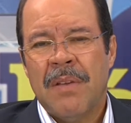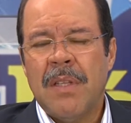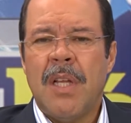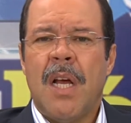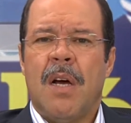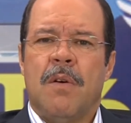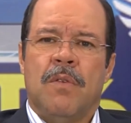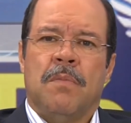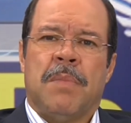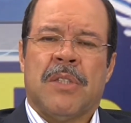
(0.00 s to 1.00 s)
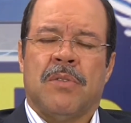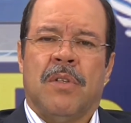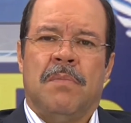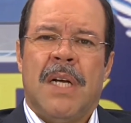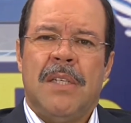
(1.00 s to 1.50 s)
Não, não,
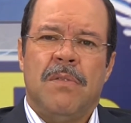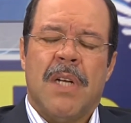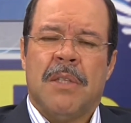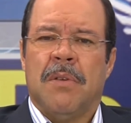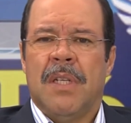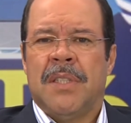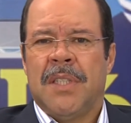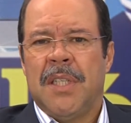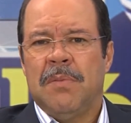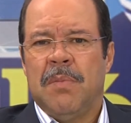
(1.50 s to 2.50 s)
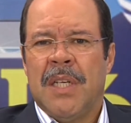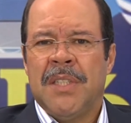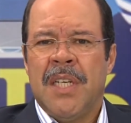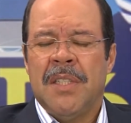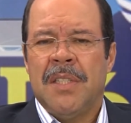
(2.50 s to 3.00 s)
pastor, mas no catolicismo a
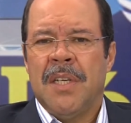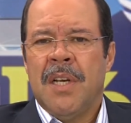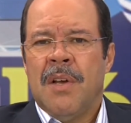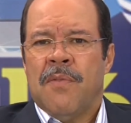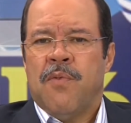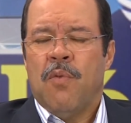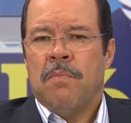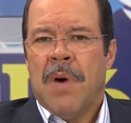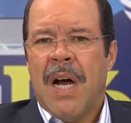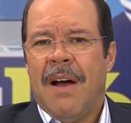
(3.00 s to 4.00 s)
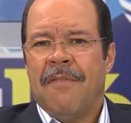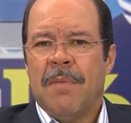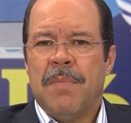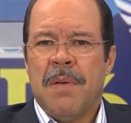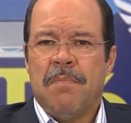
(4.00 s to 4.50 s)
gente fumava,
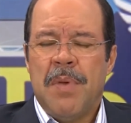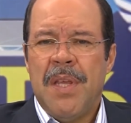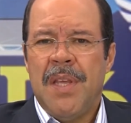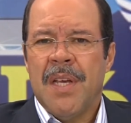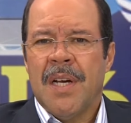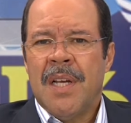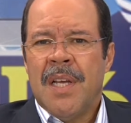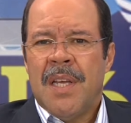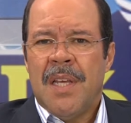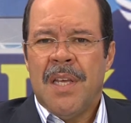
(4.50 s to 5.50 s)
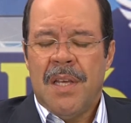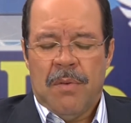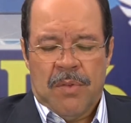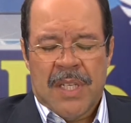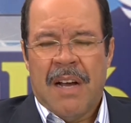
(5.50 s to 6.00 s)
bebia e, e
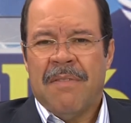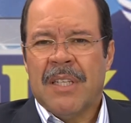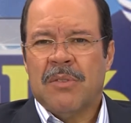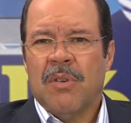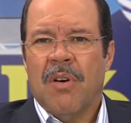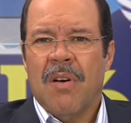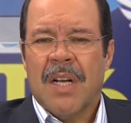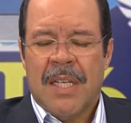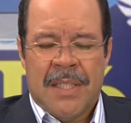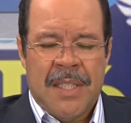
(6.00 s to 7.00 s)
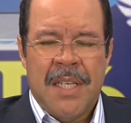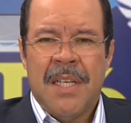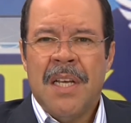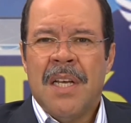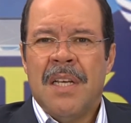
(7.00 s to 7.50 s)
usava drogas
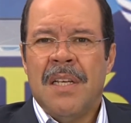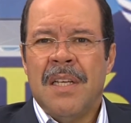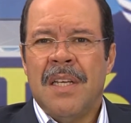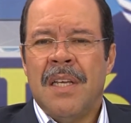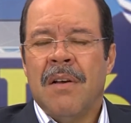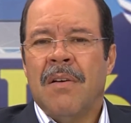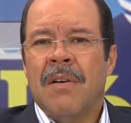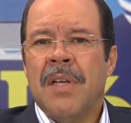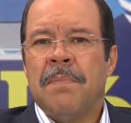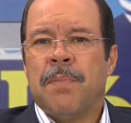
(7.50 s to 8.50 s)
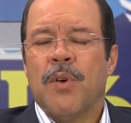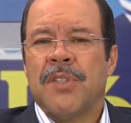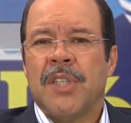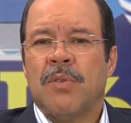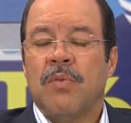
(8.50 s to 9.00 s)
e, e, e
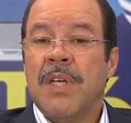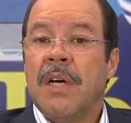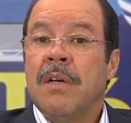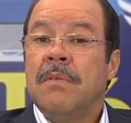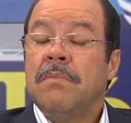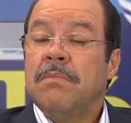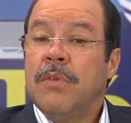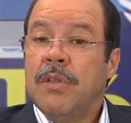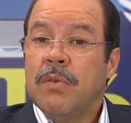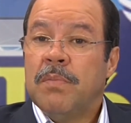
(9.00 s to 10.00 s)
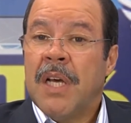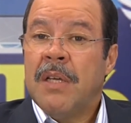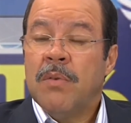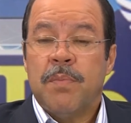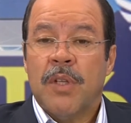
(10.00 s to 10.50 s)
prostituía. Muito bem,
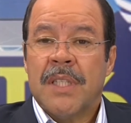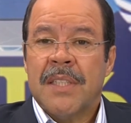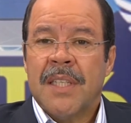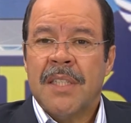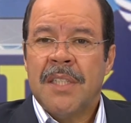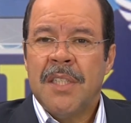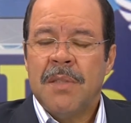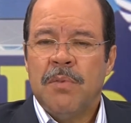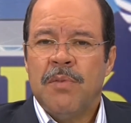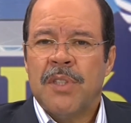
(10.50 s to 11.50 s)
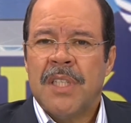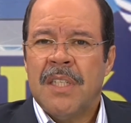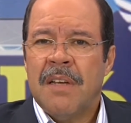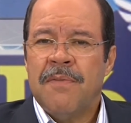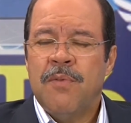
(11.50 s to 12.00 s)
no protestantismo você
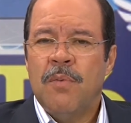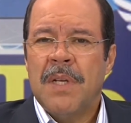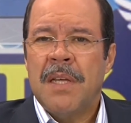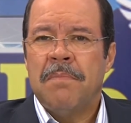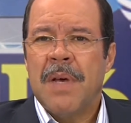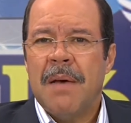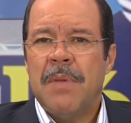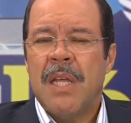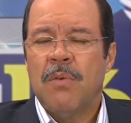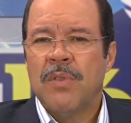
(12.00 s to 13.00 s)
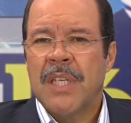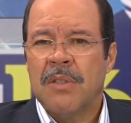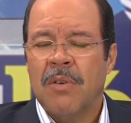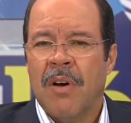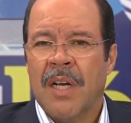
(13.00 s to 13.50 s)
nem fuma, nem bebe, nem usa
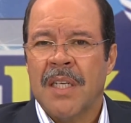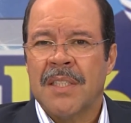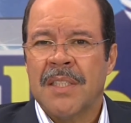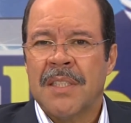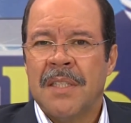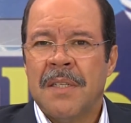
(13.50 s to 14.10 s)
drogas.